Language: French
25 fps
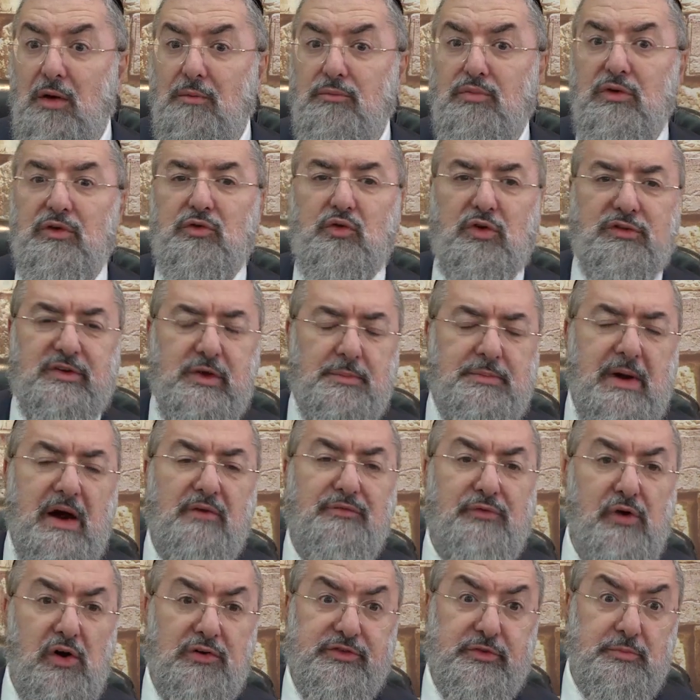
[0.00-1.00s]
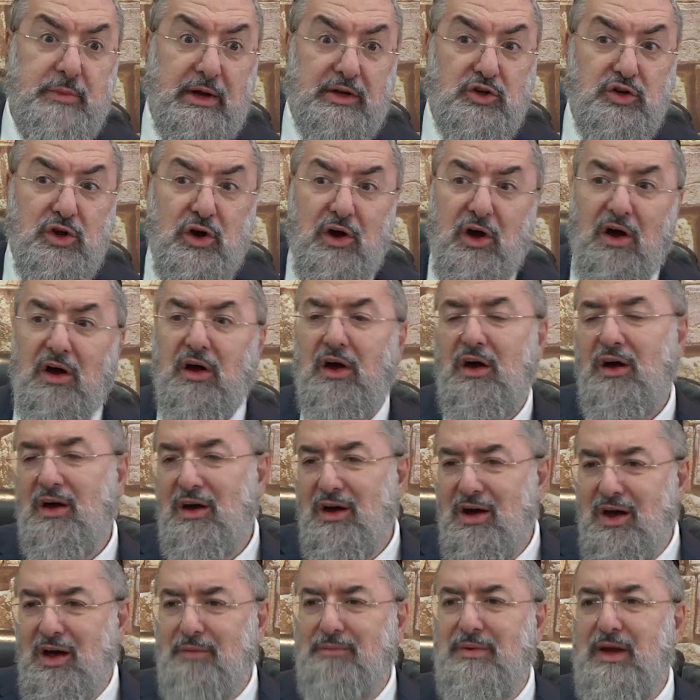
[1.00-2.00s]
Puisque c'est par force majeure,
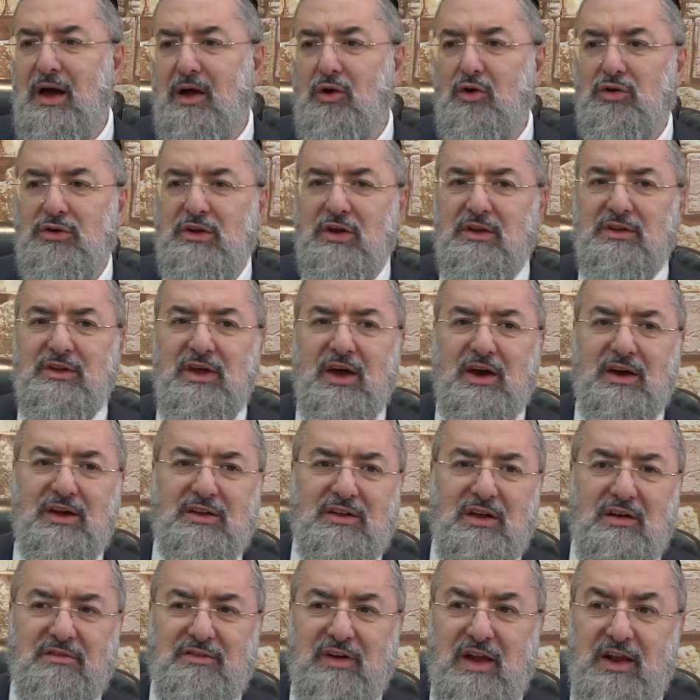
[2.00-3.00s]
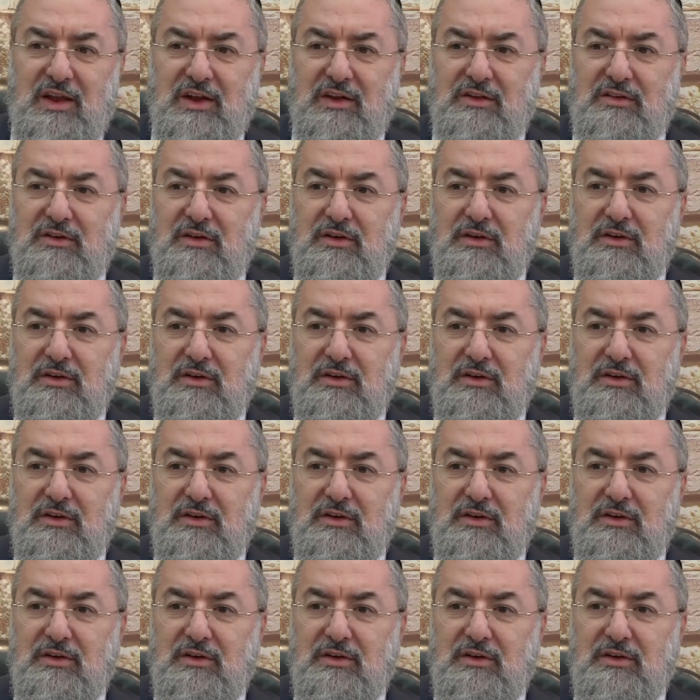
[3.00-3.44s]
eh bien le d'air est invalide.